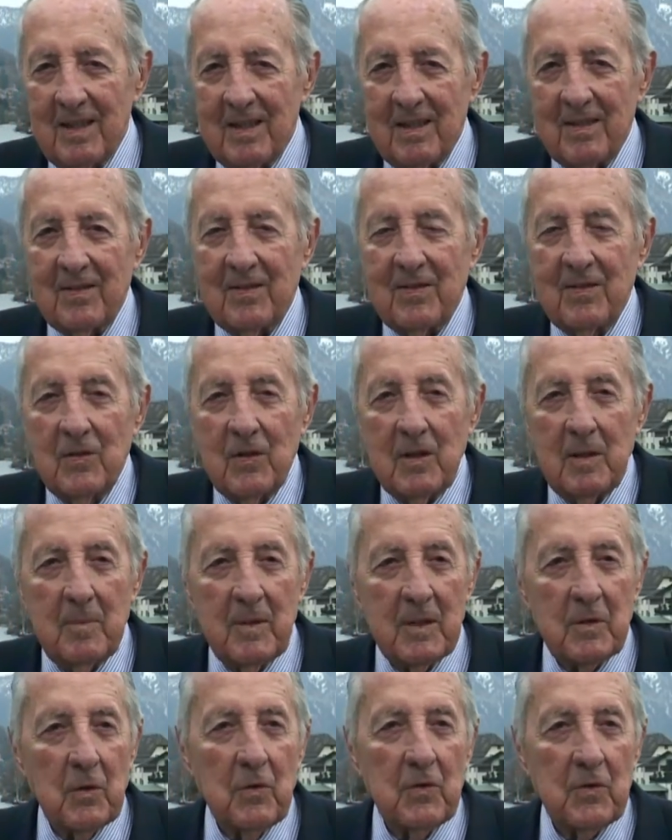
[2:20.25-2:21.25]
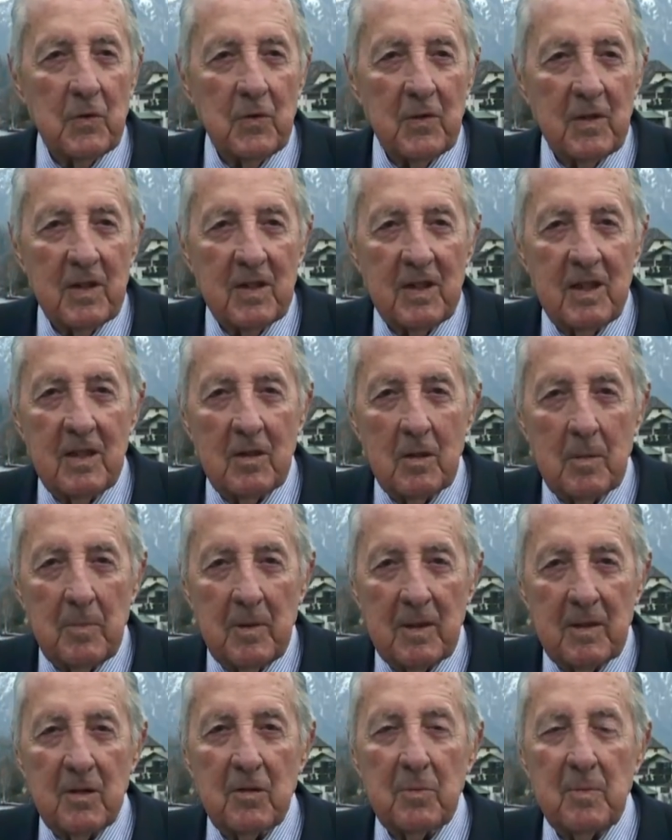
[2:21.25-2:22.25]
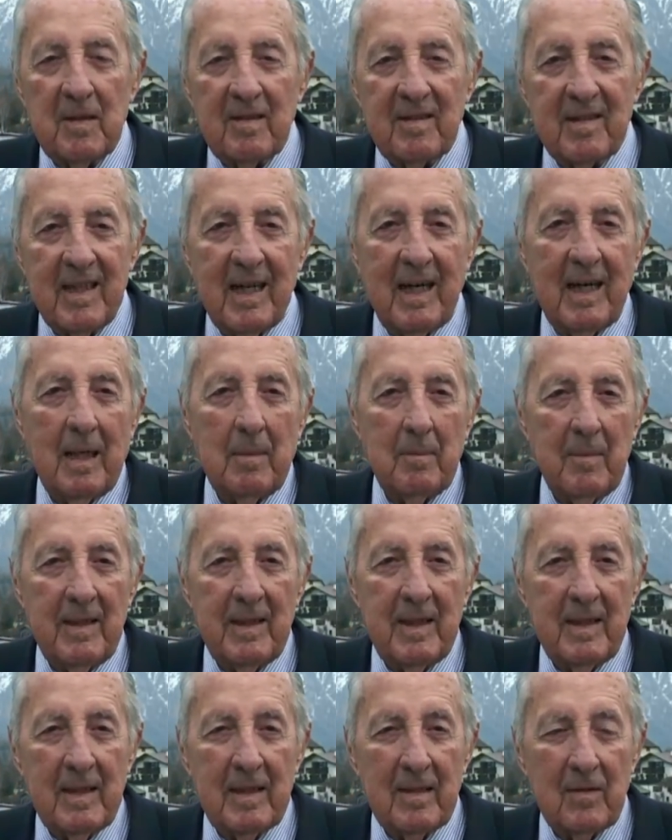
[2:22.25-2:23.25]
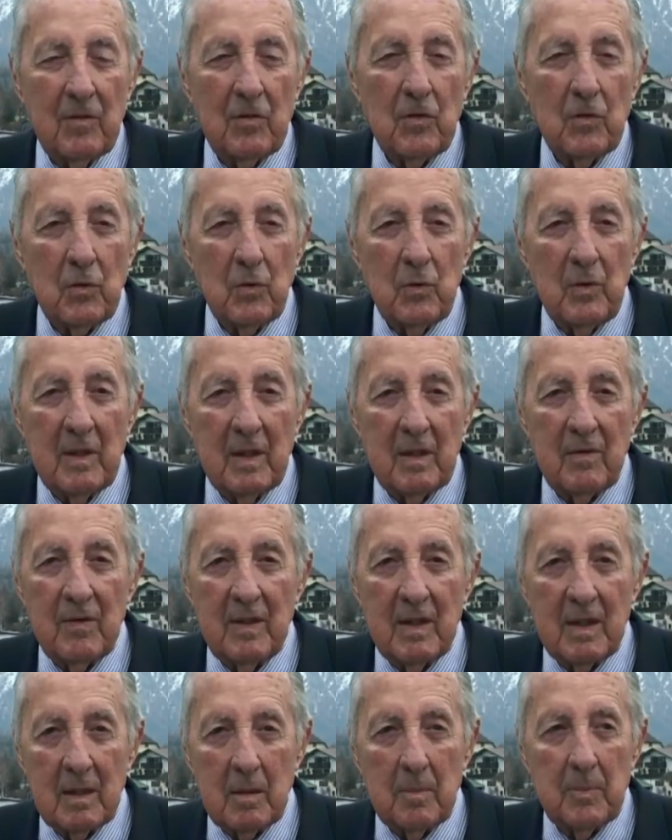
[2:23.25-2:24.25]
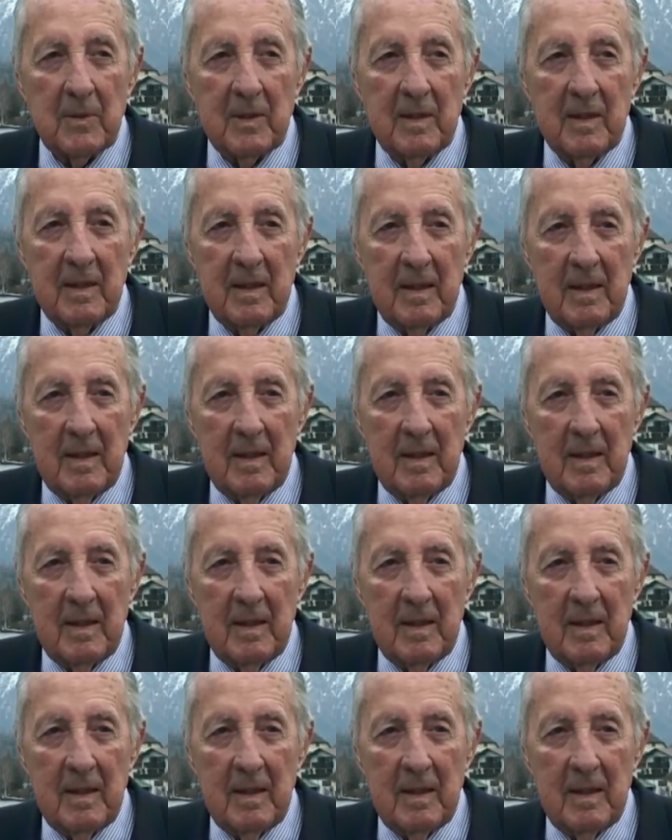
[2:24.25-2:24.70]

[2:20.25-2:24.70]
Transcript: Es ist nur eben der große Unterschied, ob man das mit sehr armen Ländern zu tun hat, wie Ägypten,